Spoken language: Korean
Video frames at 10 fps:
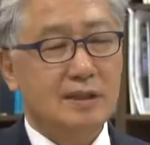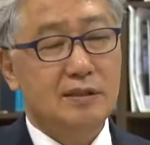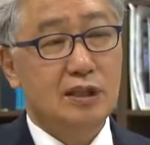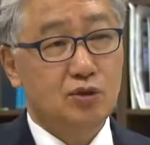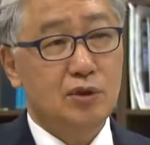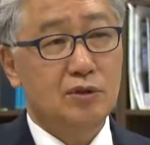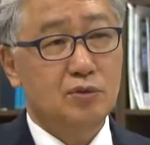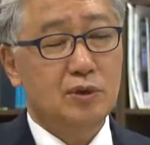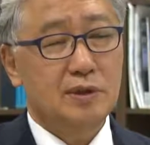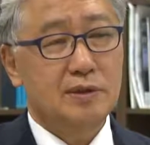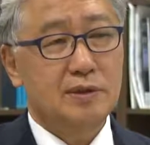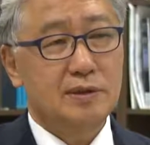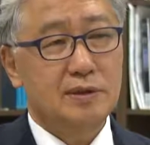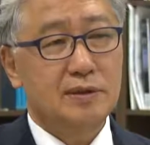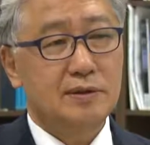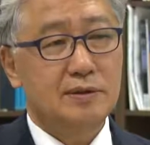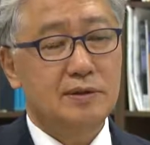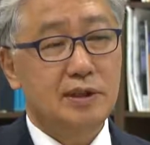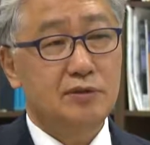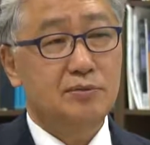제주연구원은
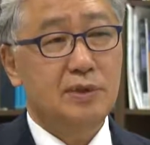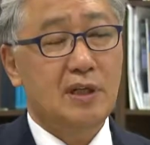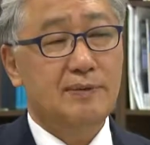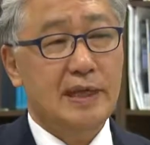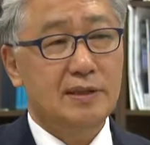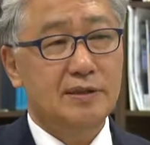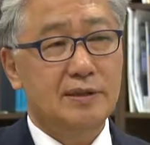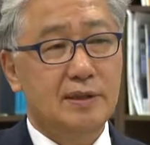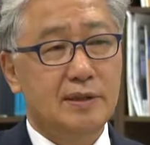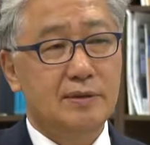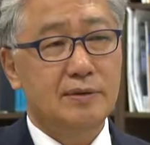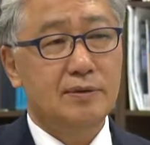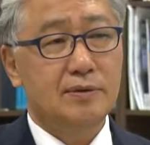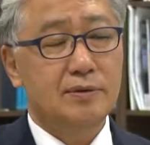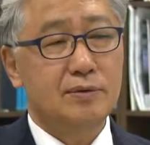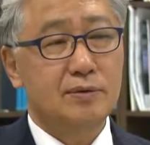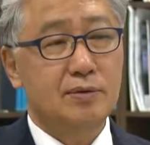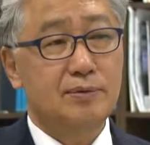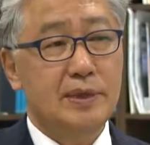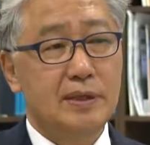음, 제주 미래발전 또는
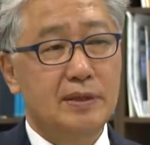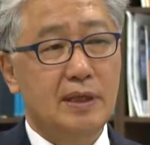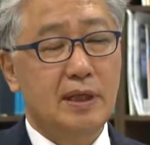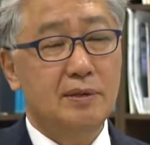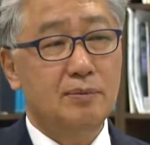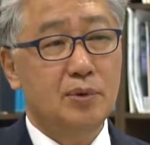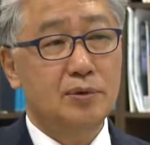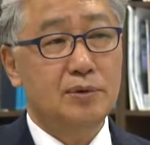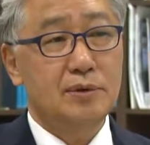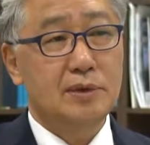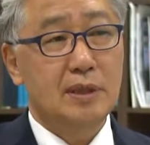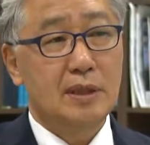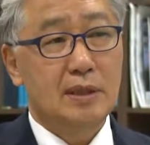도민 행복을